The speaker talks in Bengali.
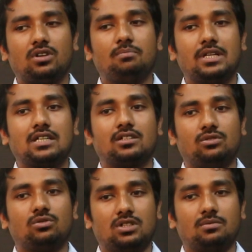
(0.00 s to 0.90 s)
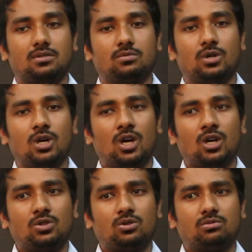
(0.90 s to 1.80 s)
বোধহয় বেটার কিছু করতে পারবো
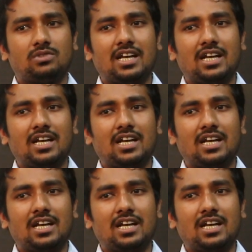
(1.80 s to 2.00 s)
তো